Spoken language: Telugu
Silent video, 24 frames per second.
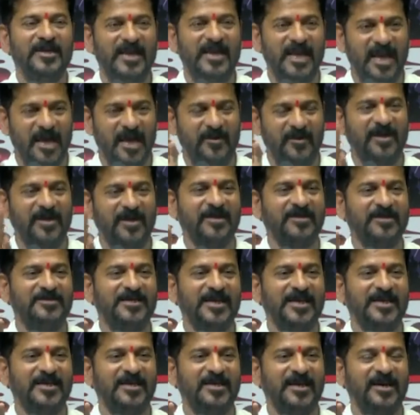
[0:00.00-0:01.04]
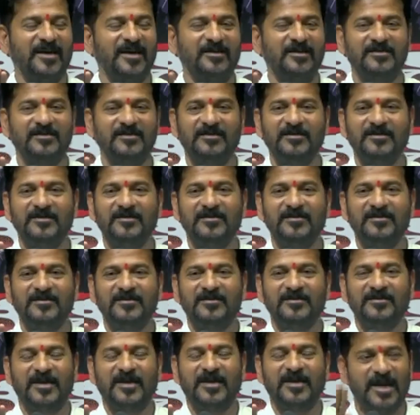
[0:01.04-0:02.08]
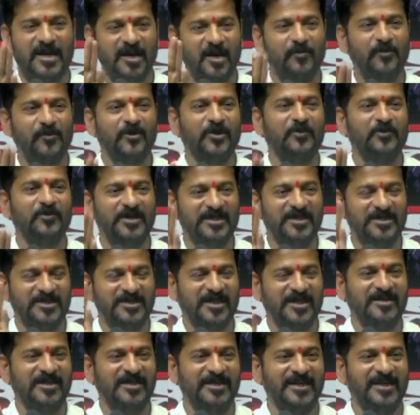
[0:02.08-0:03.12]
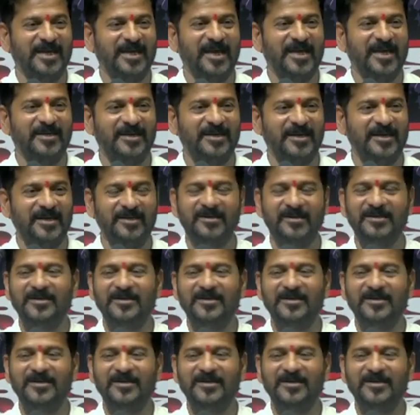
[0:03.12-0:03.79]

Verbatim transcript: నియామకం జరిగిన గంగపురం కిషన్ రెడ్డి గారికి